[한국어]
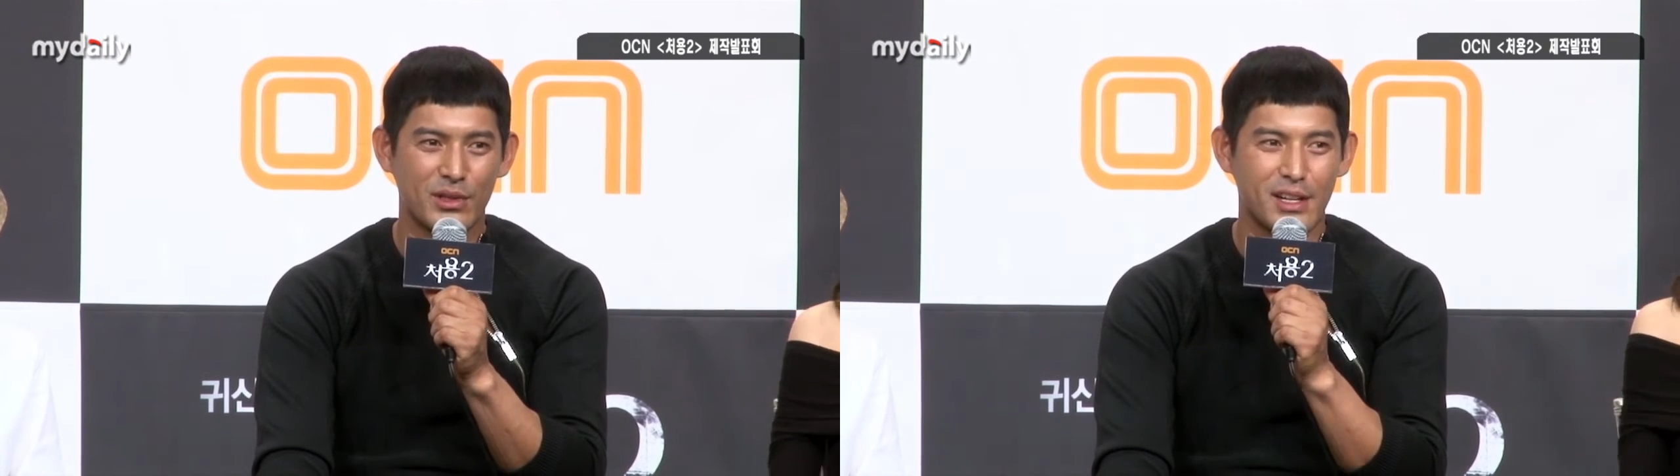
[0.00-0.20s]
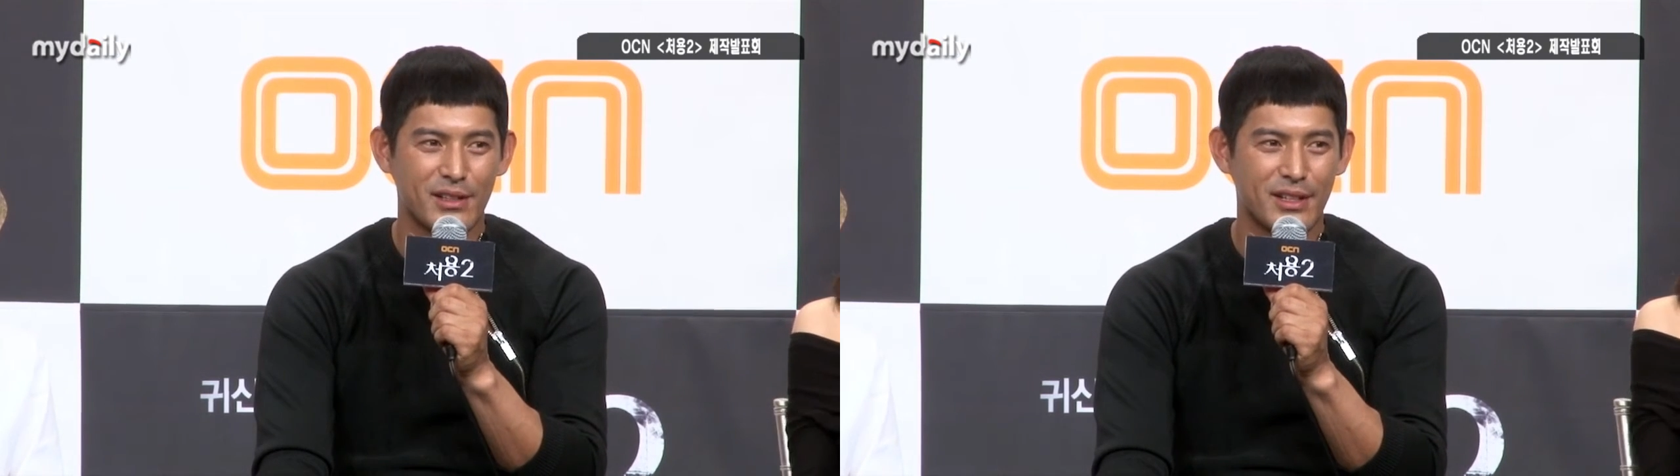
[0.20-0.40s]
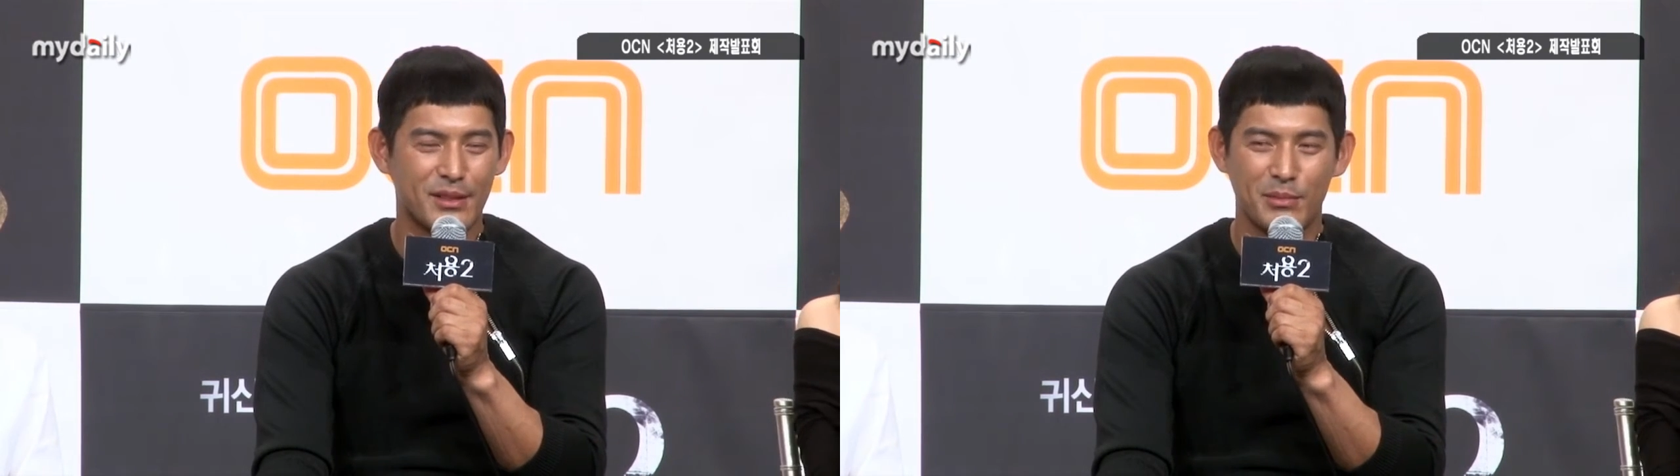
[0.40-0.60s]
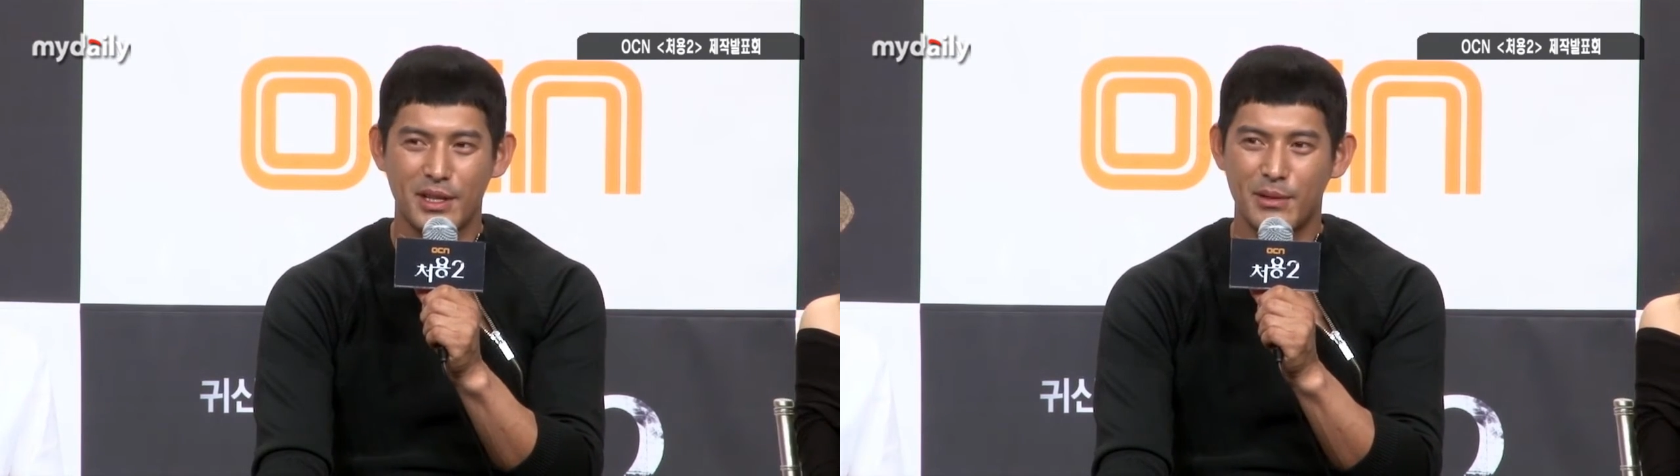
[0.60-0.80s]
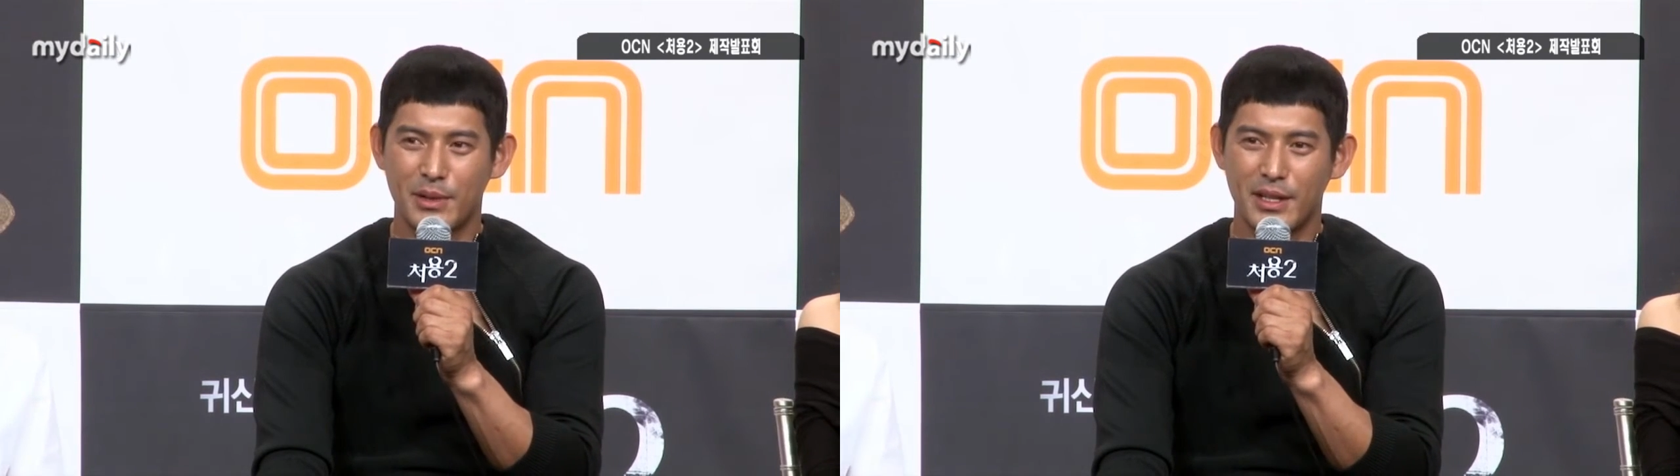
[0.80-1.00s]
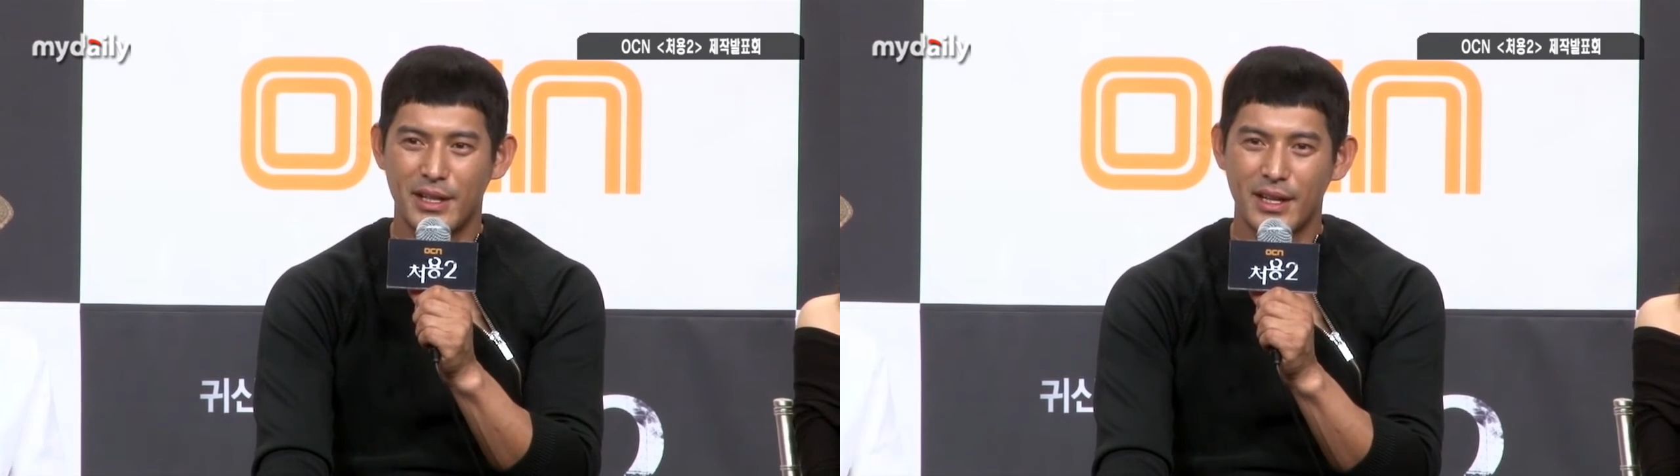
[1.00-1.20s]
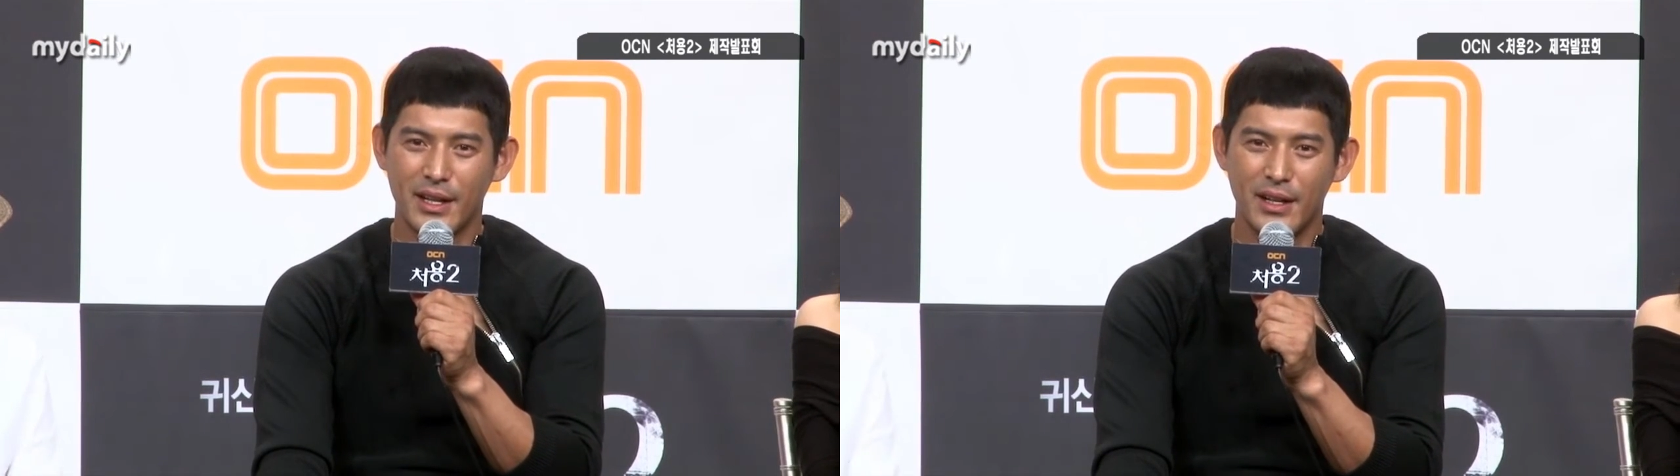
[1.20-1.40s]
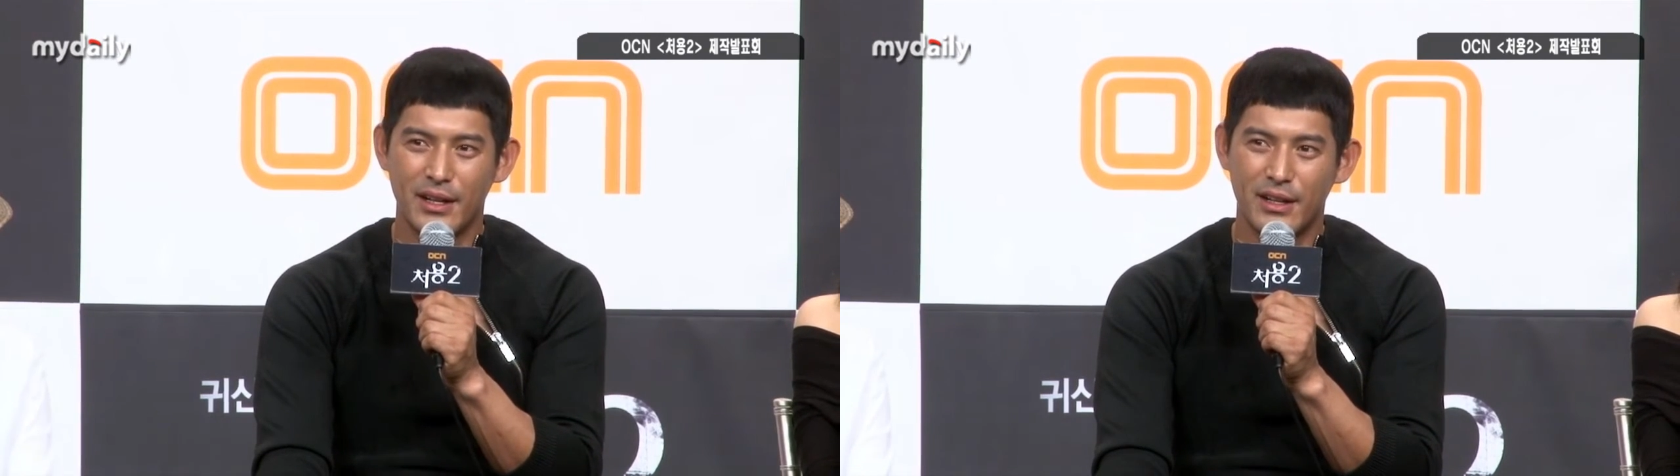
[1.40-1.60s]
날뛰는 바람에
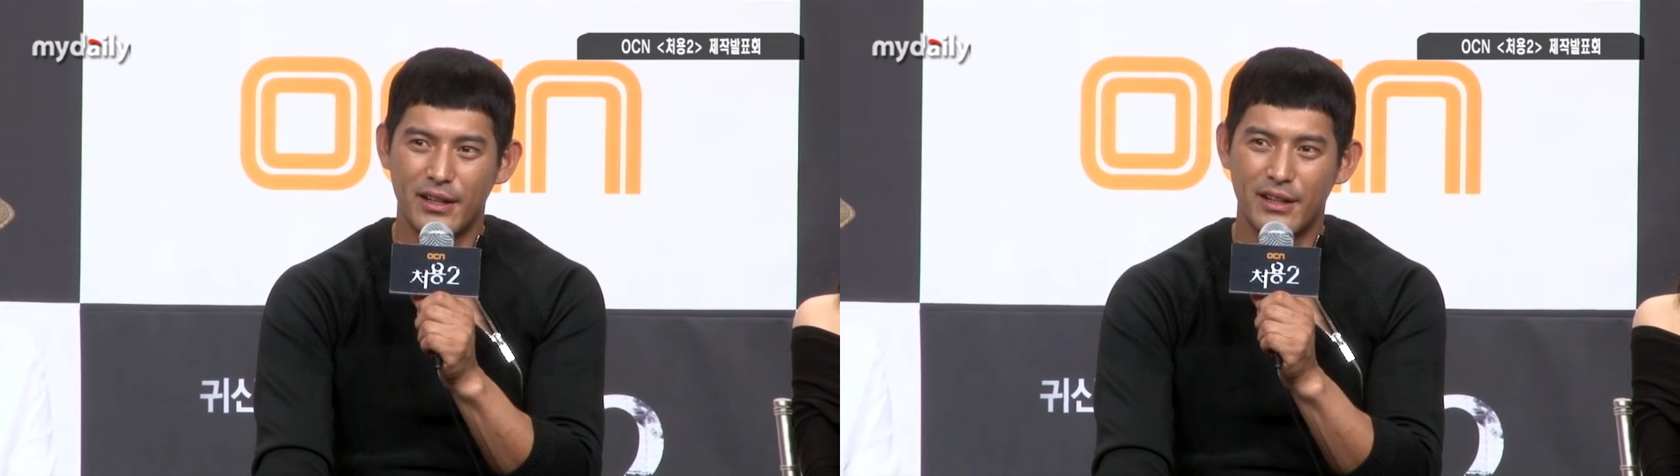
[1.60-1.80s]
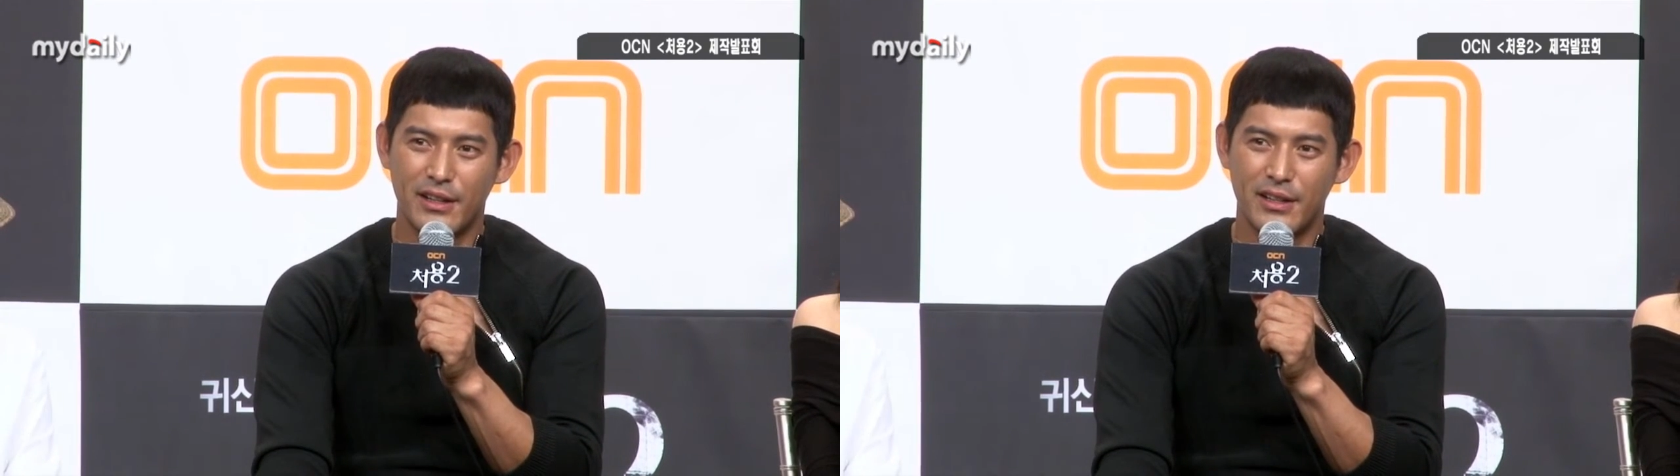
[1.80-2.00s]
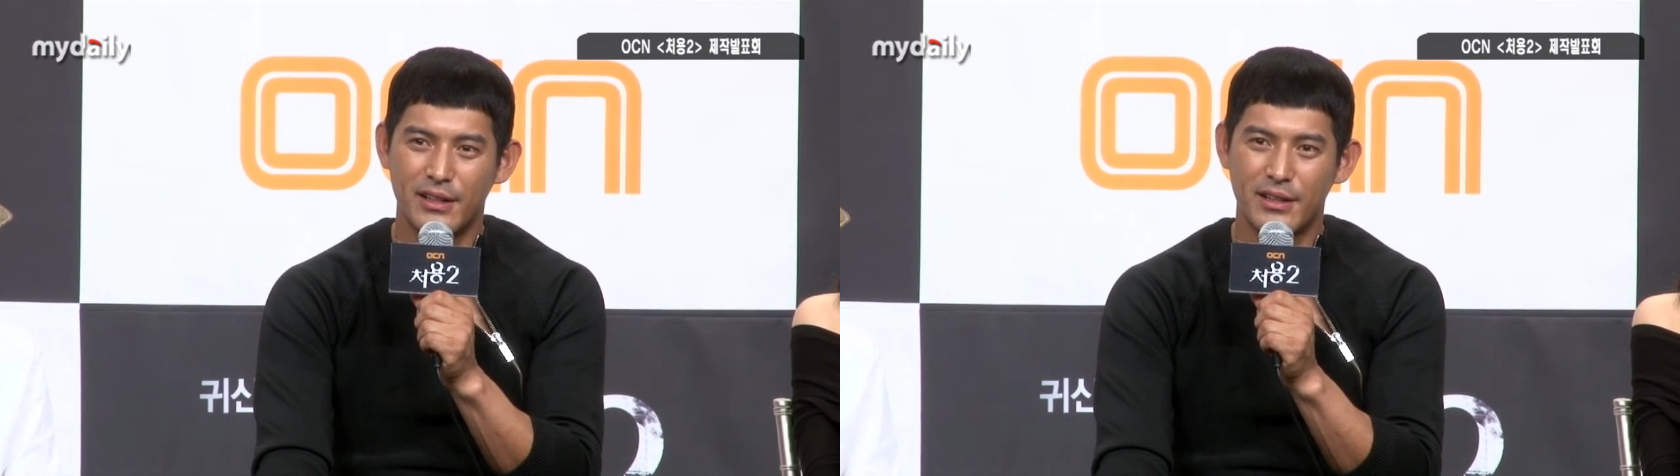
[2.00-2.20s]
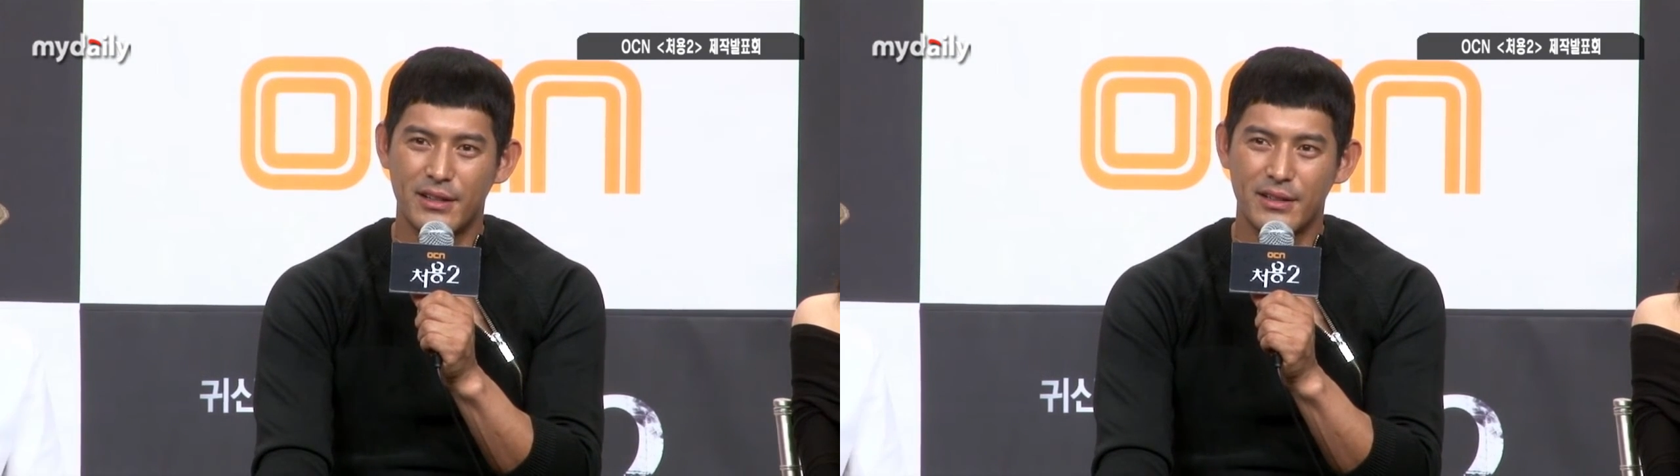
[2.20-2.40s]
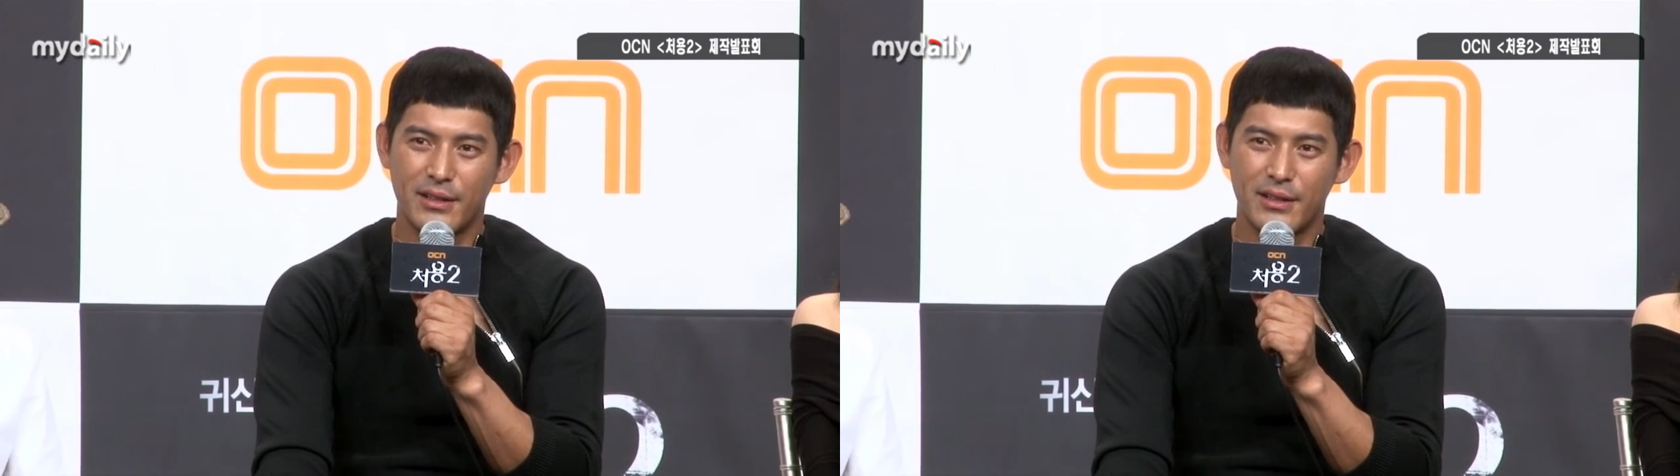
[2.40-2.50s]
아,